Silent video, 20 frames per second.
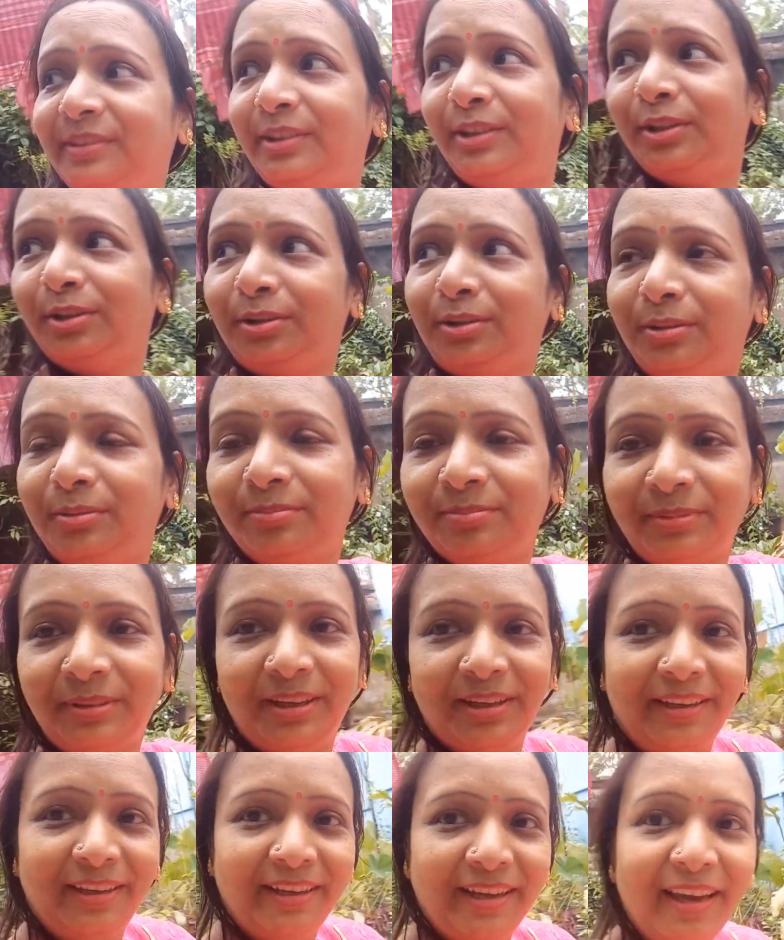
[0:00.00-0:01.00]
তো
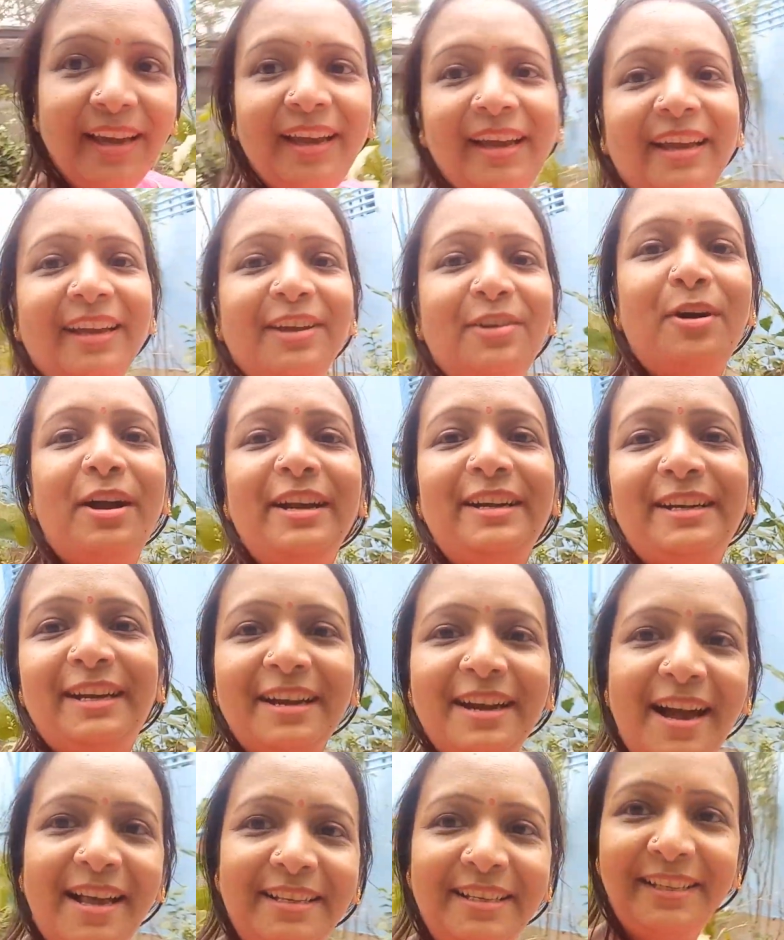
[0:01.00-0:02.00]
কয়েকটা
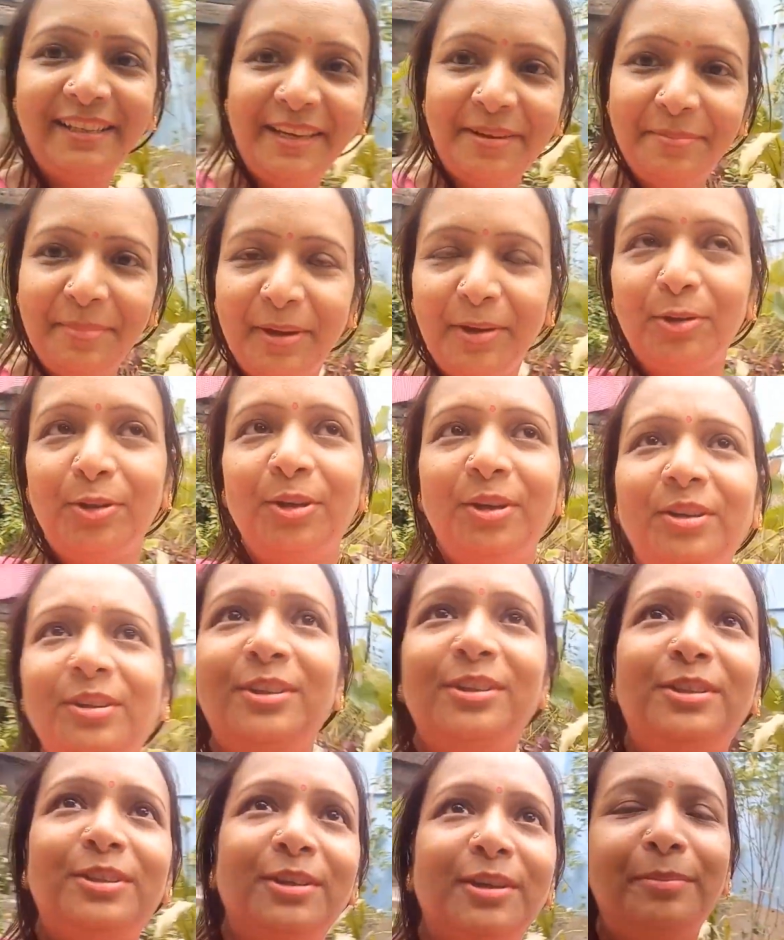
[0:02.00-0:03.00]
গাছ নিয়ে বেরোতো
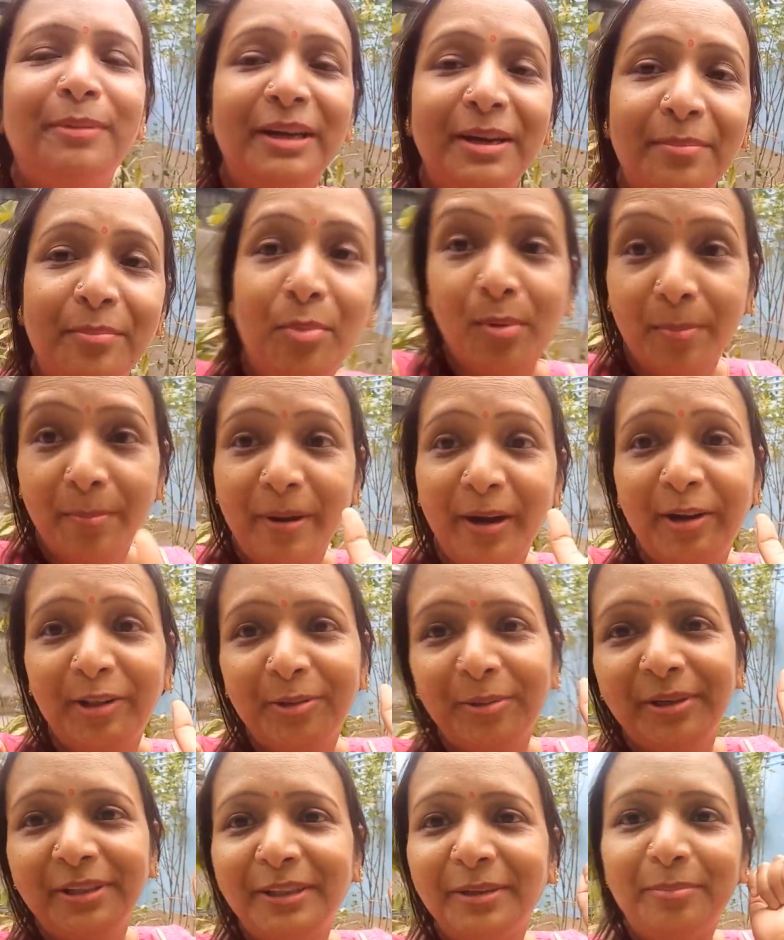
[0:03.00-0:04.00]
তো মানে
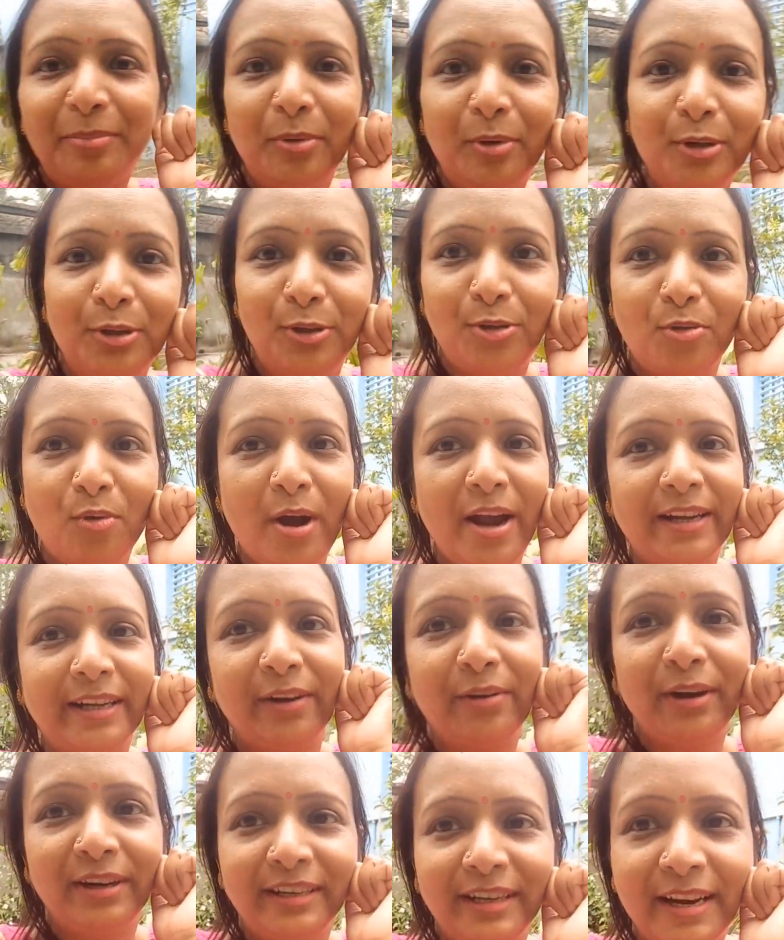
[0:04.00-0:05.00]
বেরোতো বলতে বসতো
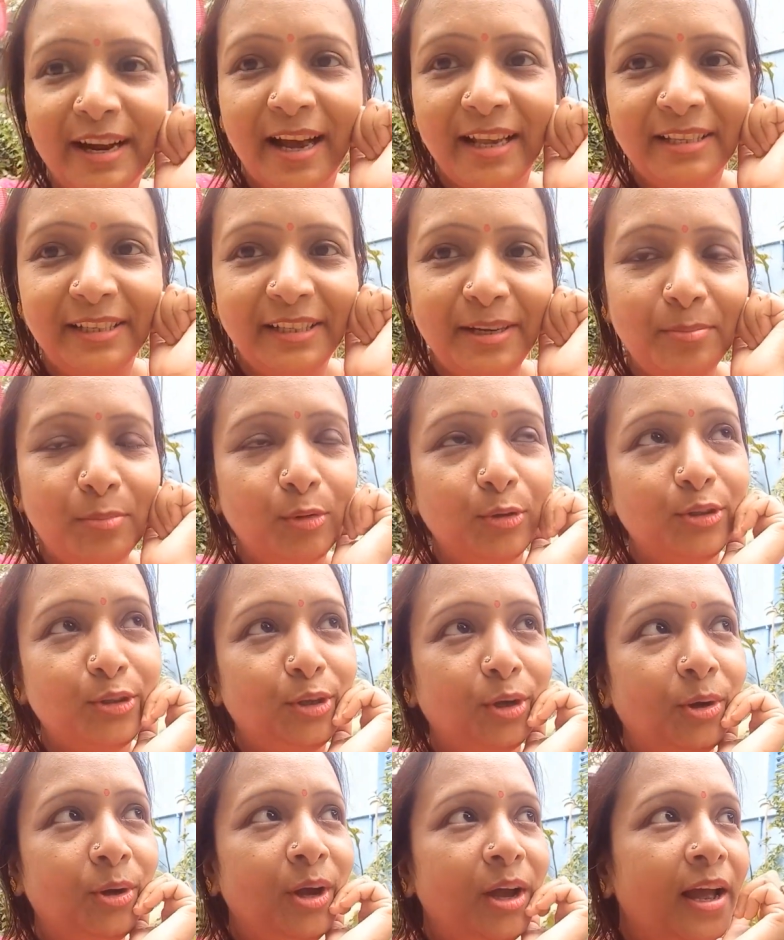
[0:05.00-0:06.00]
কয়েকটা কয়েকটা গাছ নিয়ে
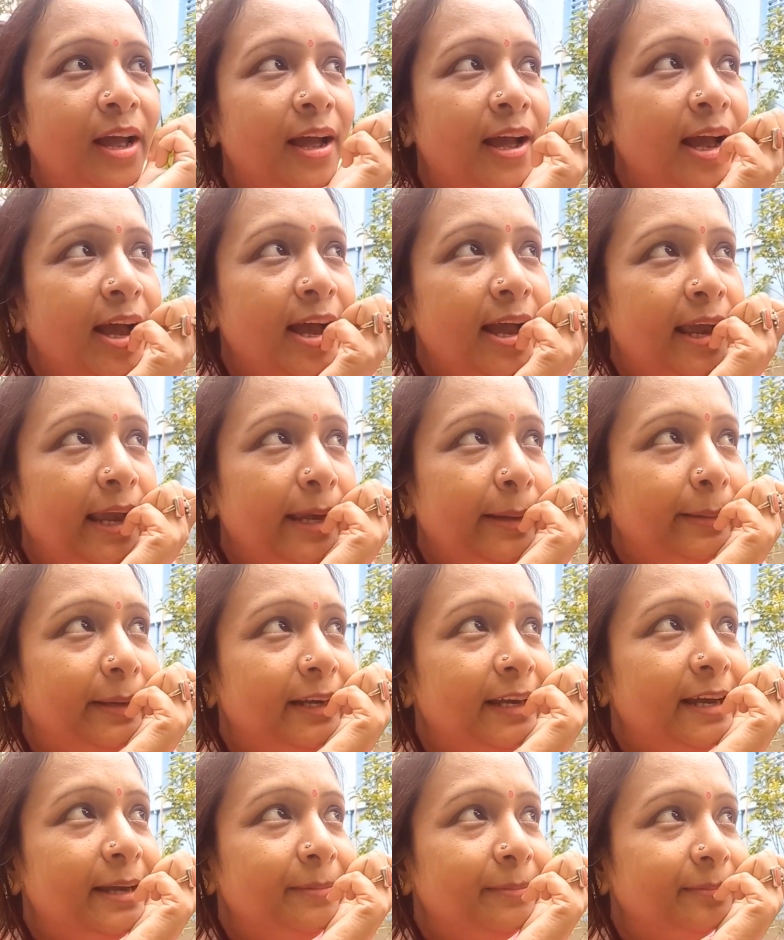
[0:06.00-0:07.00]
বসতো
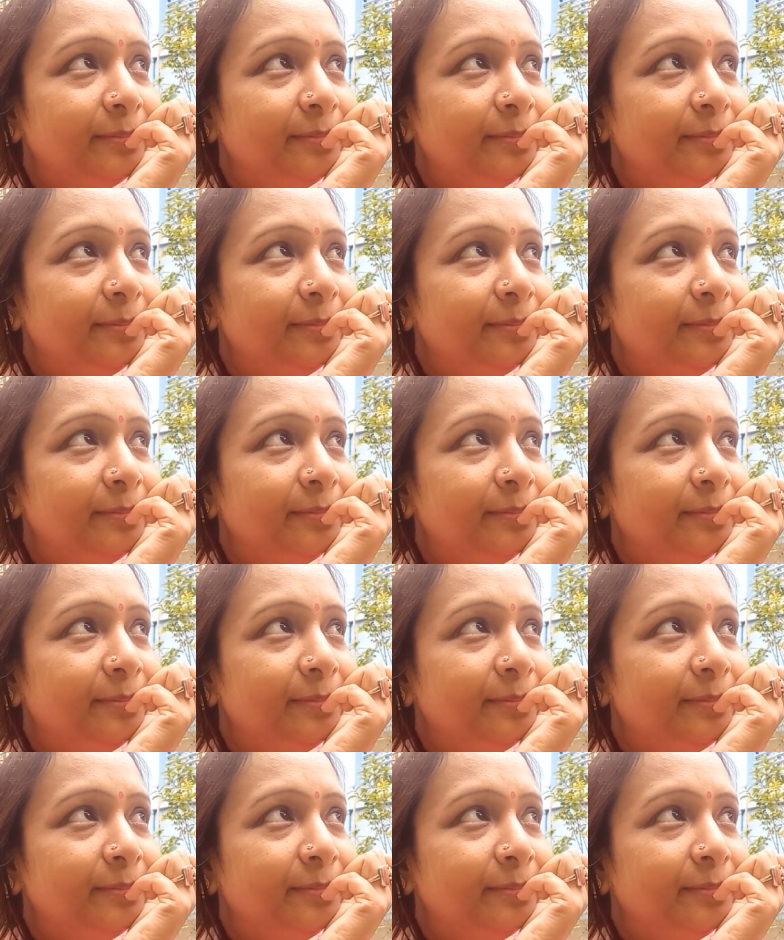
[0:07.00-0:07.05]
এবারে